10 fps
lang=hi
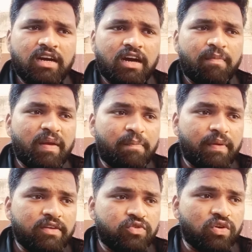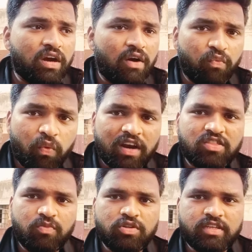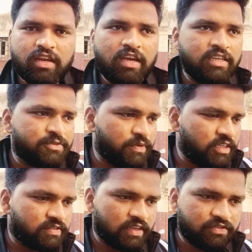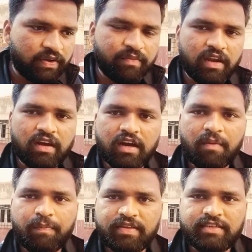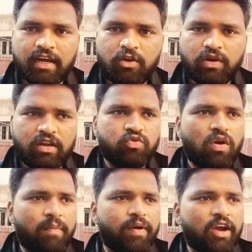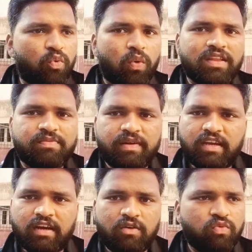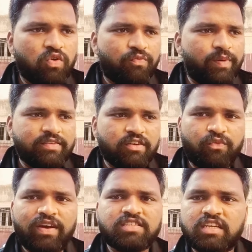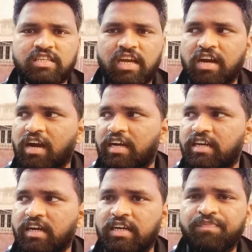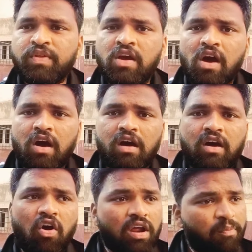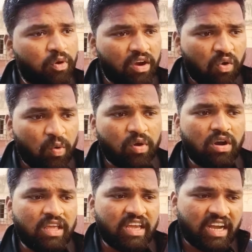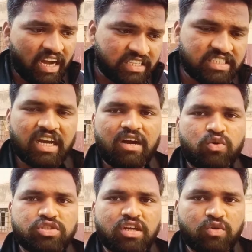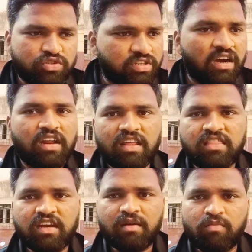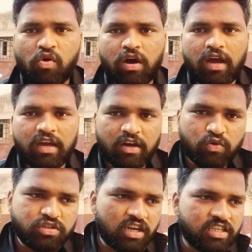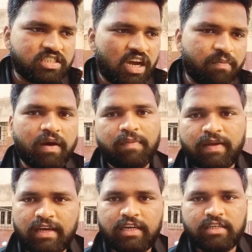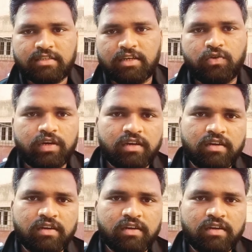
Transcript: अपने पैसों का वर्थ बोलते ना इस इस इस फिल्म के लिए अगर आप पैसे डालोगे ना तो आपका एक वर्थ बनेगा वो पैसा वेस्ट नहीं जाएगा कहीं ना कहीं और आपको एक ओवरऑल एक अच्छा कुछ ना कुछ संक्रांति का मौका है कुछ अच्छा आप घर पर लेके जा सकोगे